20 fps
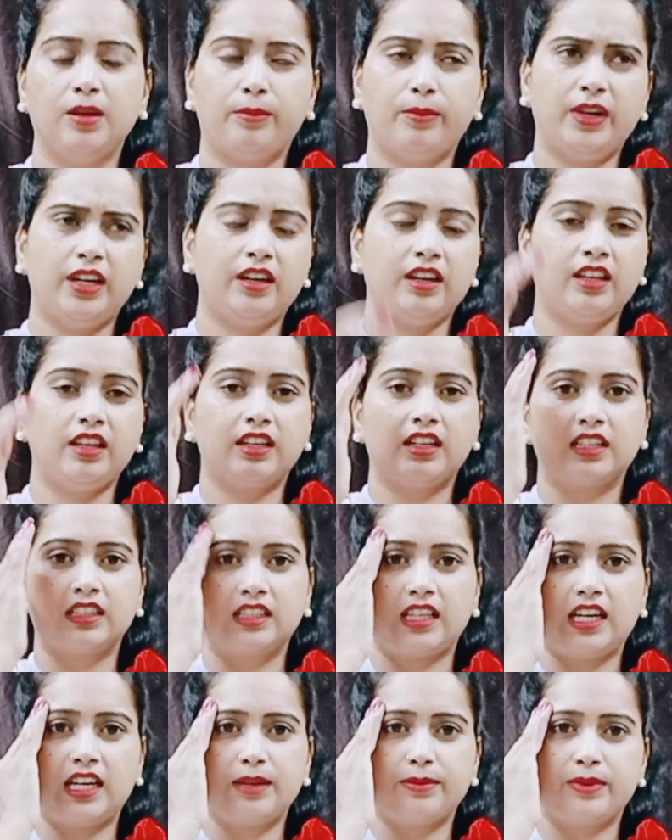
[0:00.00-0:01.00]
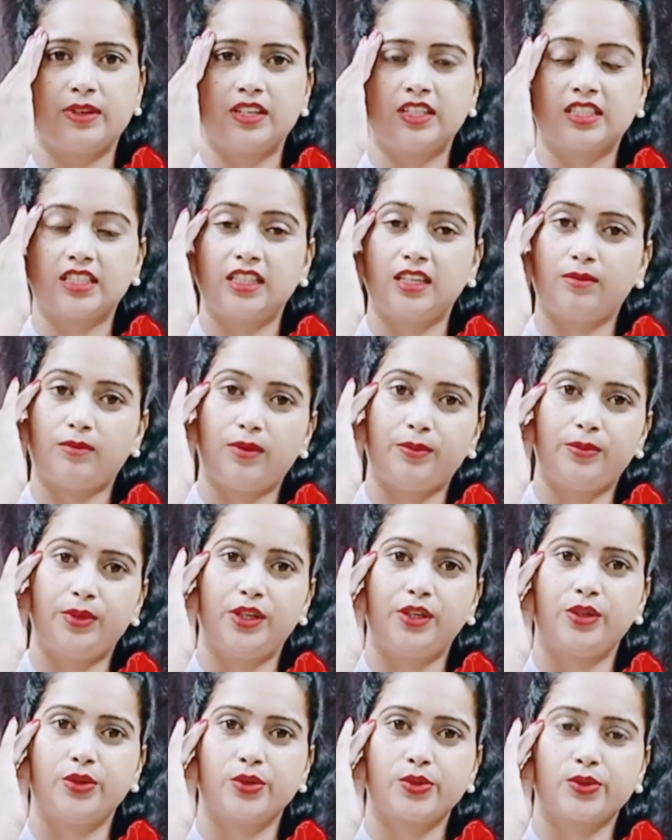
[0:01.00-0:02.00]
मन नहीं करता है फ्रेंड्स कि हम अब
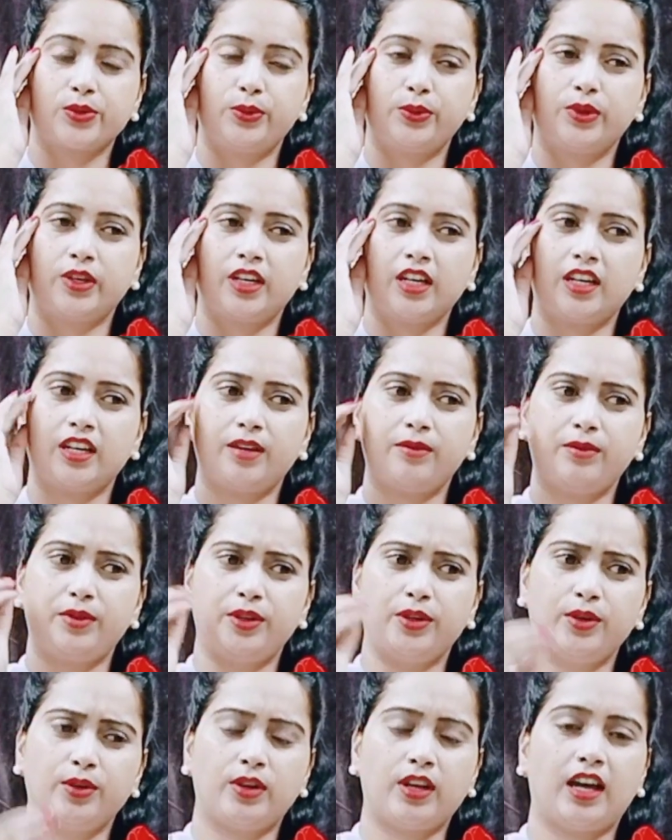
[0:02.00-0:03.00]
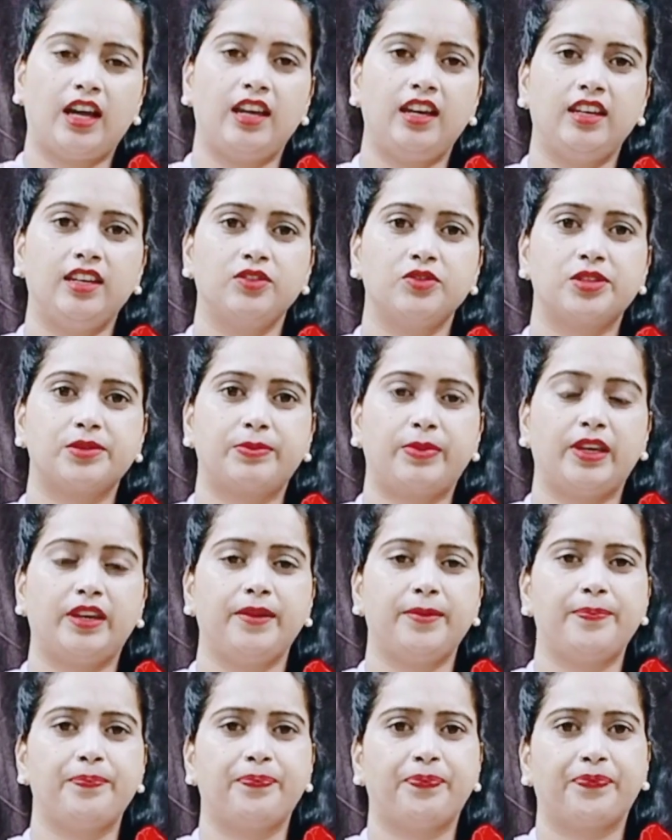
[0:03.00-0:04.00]
वीडियो शूट करें वीडियो डाल दें उस
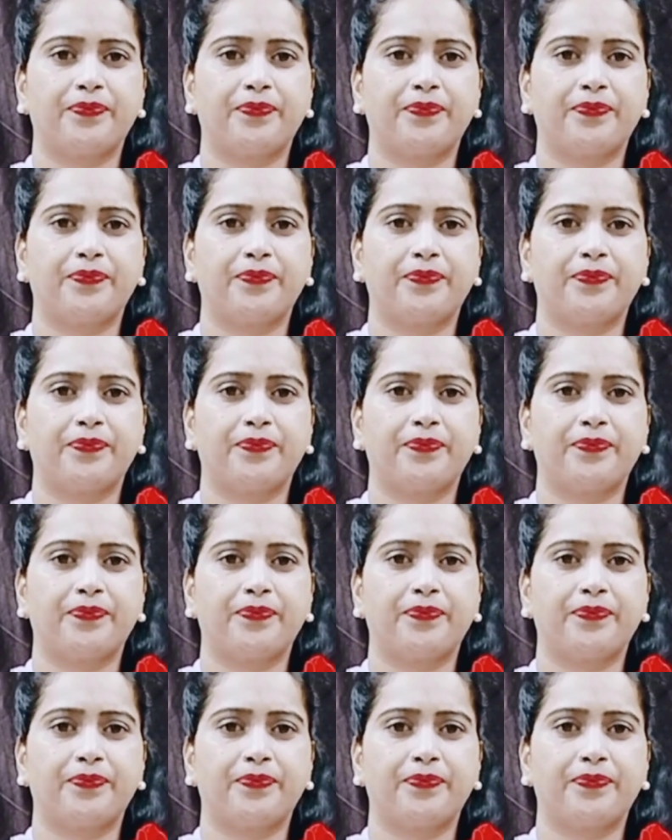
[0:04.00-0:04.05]
पर